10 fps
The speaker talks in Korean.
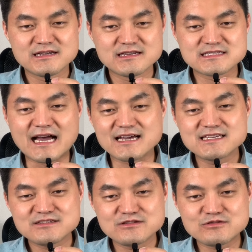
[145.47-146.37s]
자기
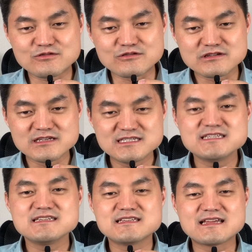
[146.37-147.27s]
스스로
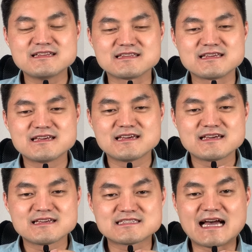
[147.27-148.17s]
신이 되는
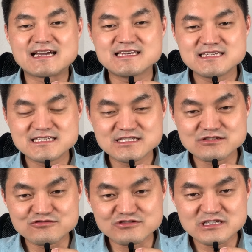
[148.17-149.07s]
자기 신
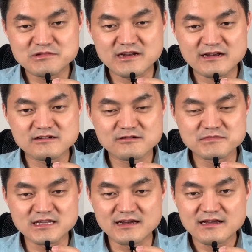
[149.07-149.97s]
중심이라는
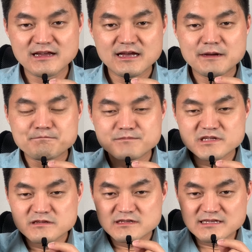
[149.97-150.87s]
겁니다.
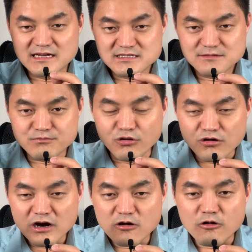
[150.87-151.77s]
사실
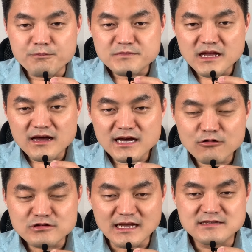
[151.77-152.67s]
뭐가
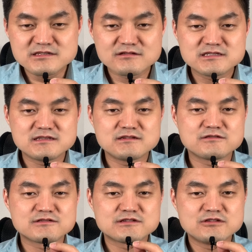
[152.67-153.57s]
없다라고 단정 짓는
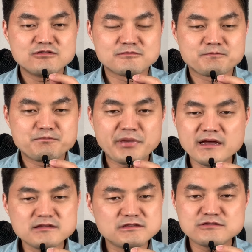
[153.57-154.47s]
것은요,
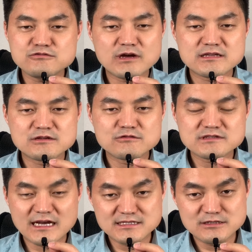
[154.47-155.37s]
팩트도 아니고
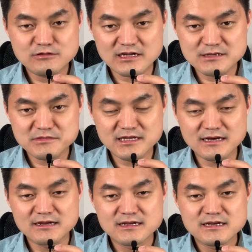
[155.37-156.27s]
사실도
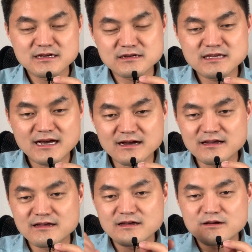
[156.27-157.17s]
아닙니다. 그냥
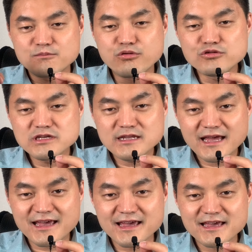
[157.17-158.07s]

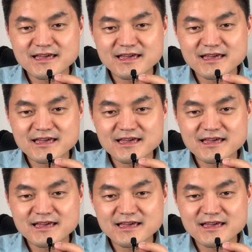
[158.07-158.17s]
본인의